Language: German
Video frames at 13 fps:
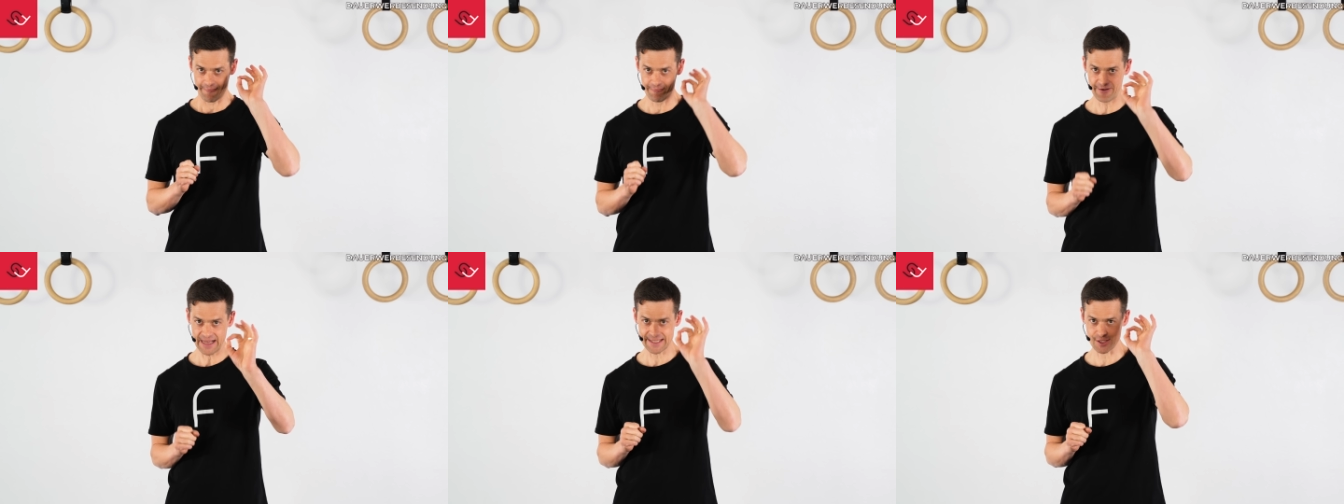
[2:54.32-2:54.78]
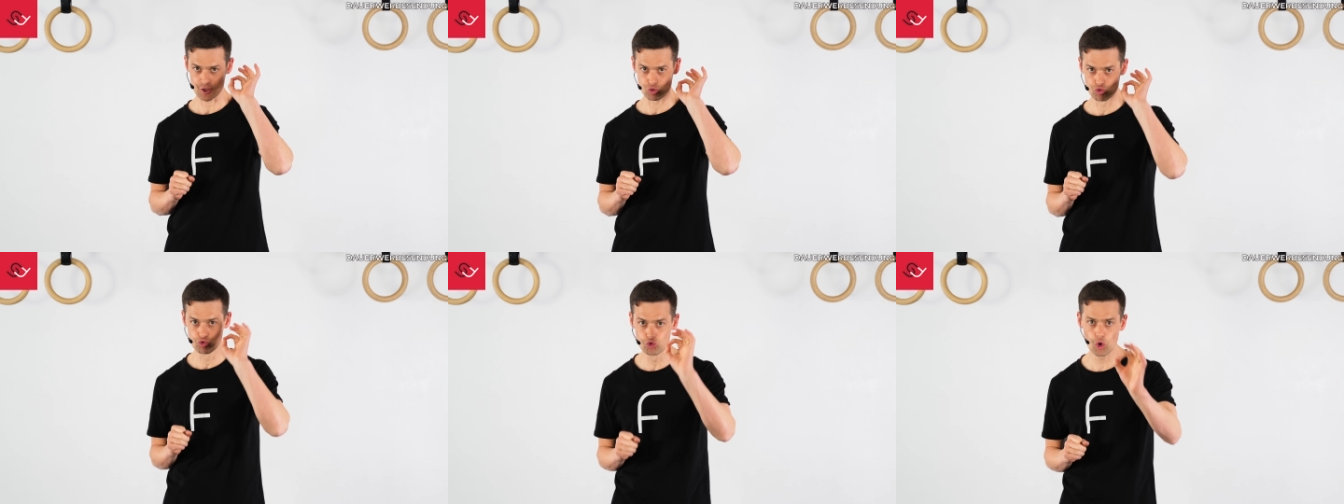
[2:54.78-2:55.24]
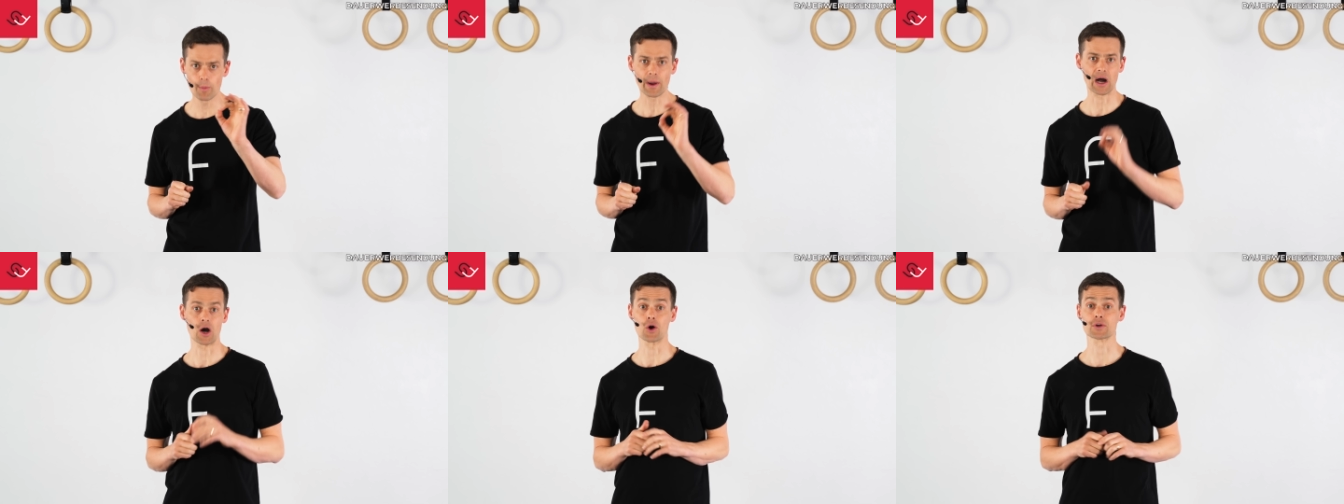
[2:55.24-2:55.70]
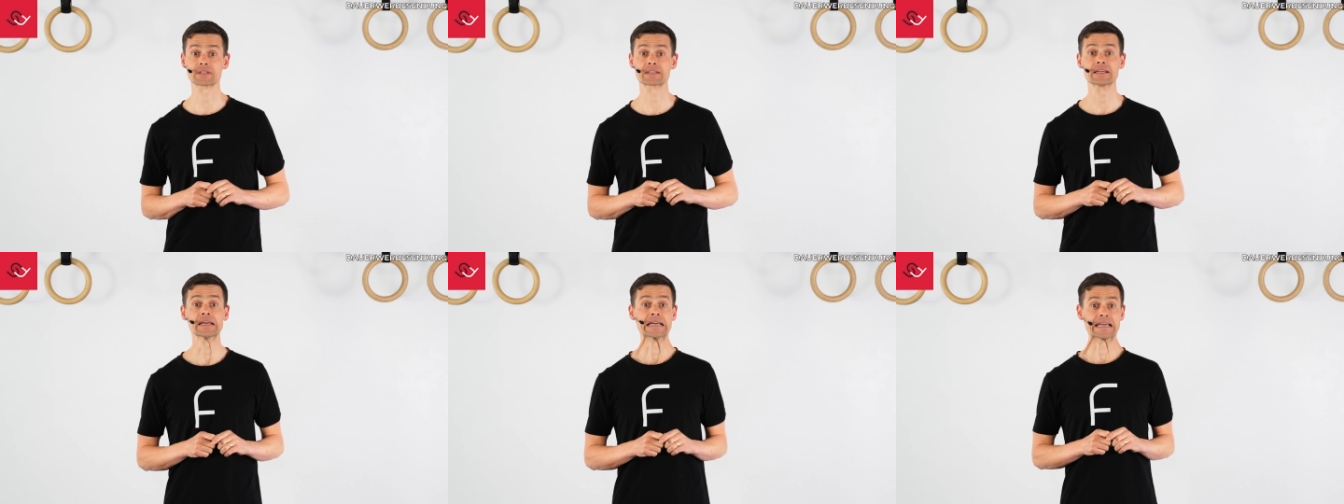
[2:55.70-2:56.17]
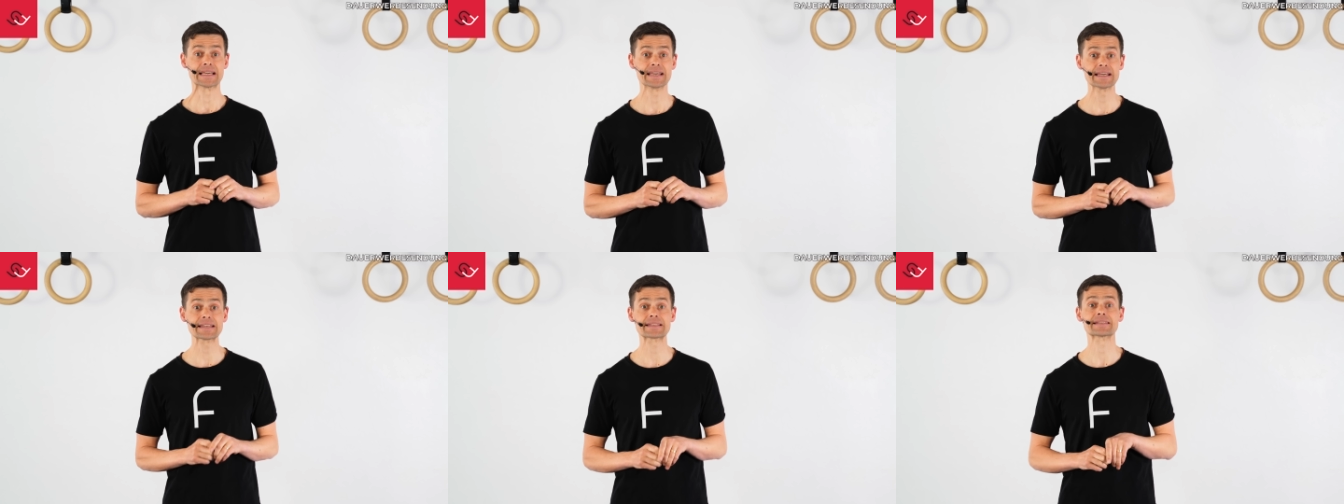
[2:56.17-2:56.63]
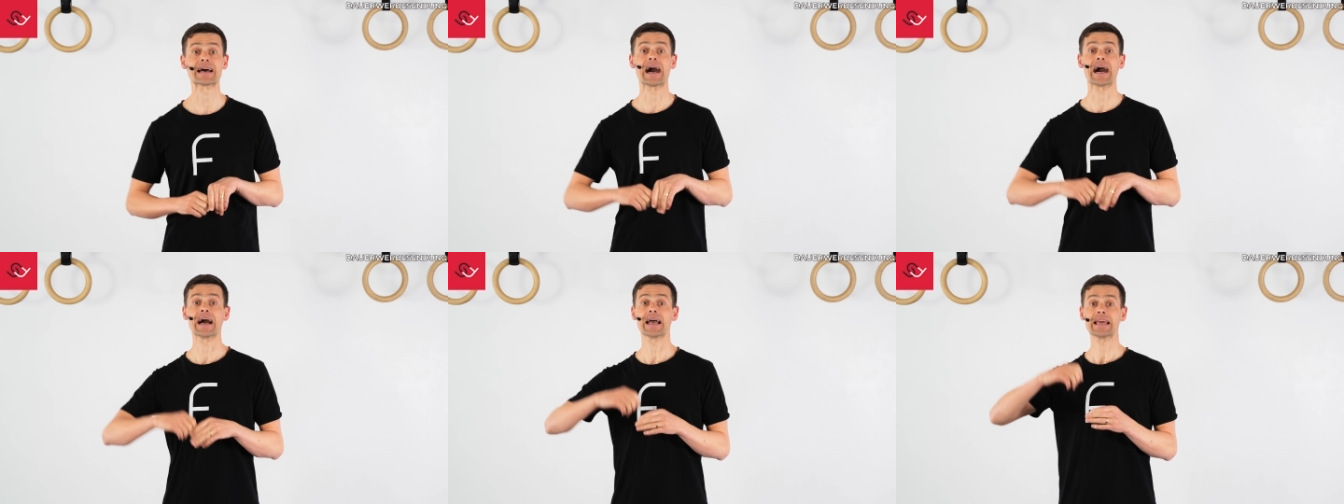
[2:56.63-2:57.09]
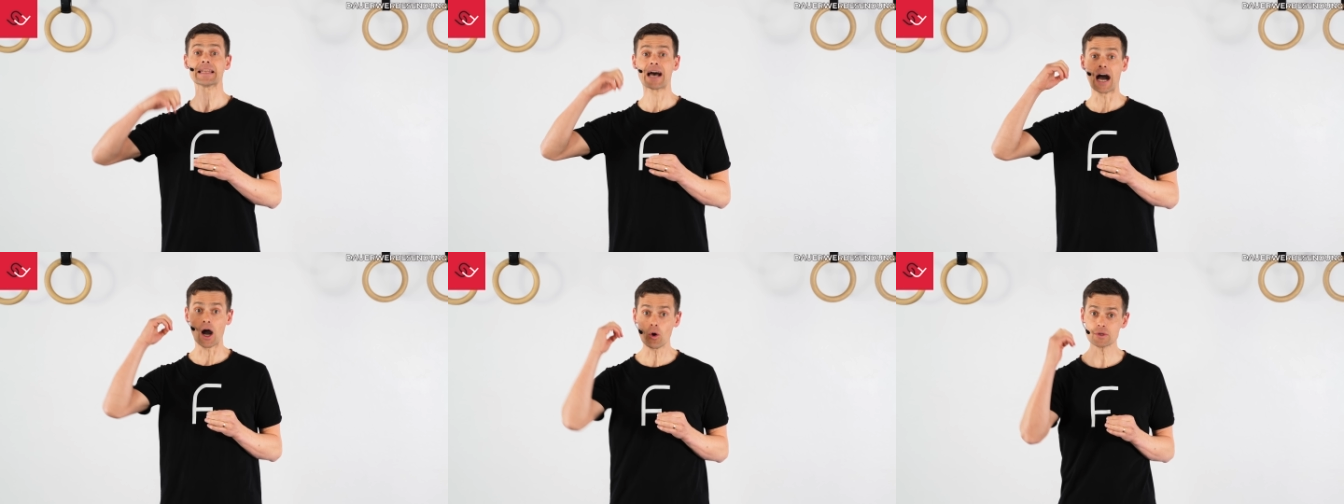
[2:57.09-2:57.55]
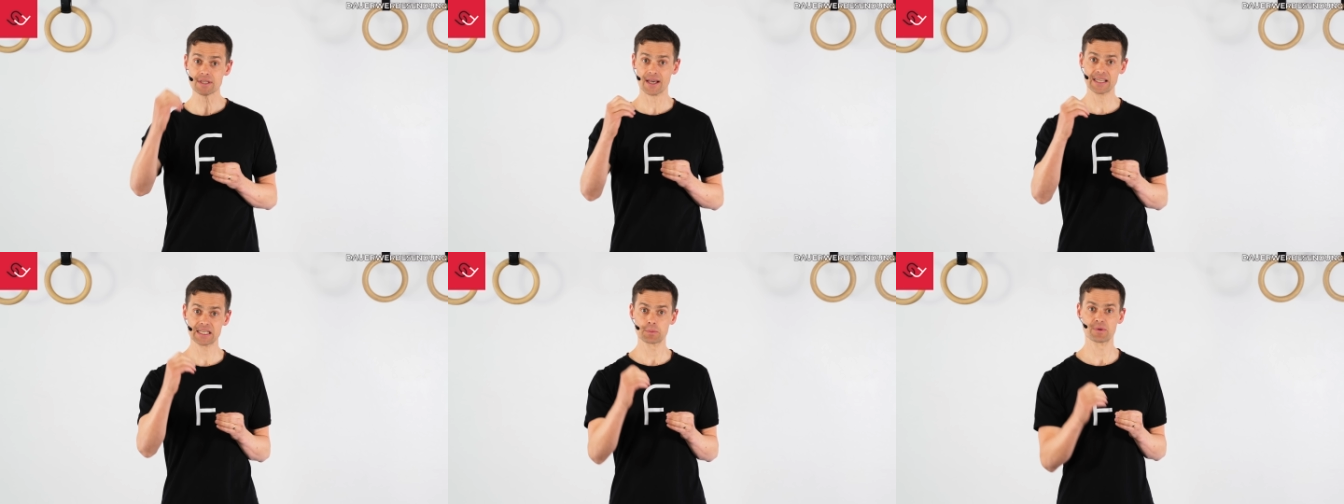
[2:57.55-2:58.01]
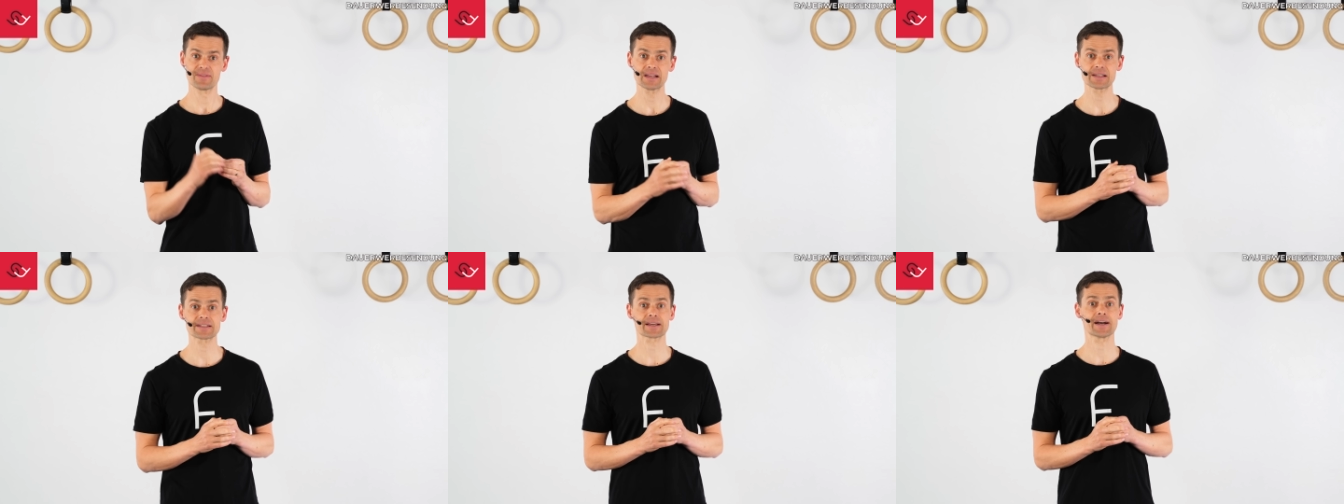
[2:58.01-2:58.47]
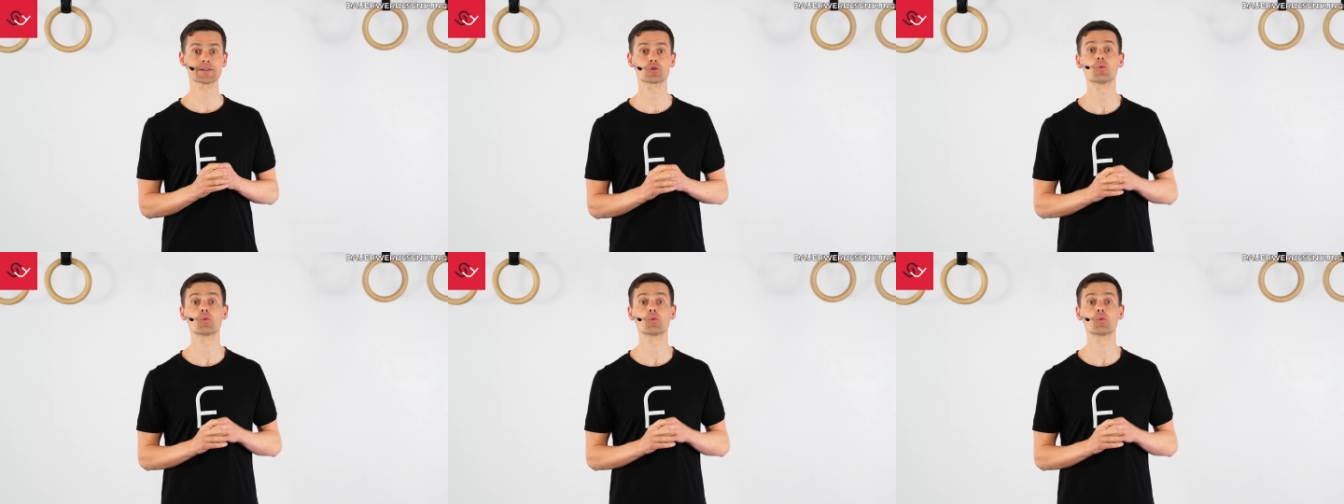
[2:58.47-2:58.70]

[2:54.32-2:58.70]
Was du brauchst, ist eine ausreichende Beweglichkeit,